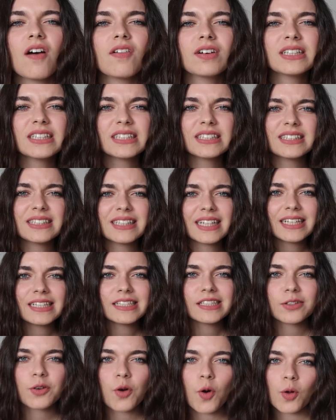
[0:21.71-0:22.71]
havaların
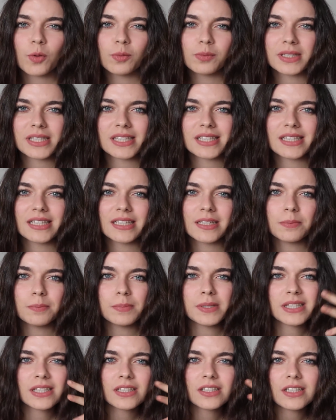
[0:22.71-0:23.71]
değişik
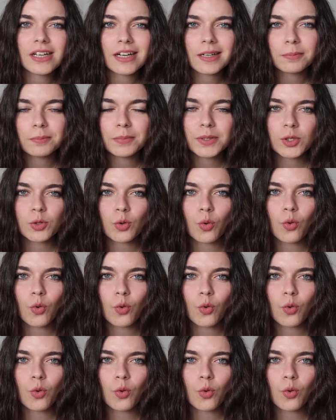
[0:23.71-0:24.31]
olması, bir sıcak bir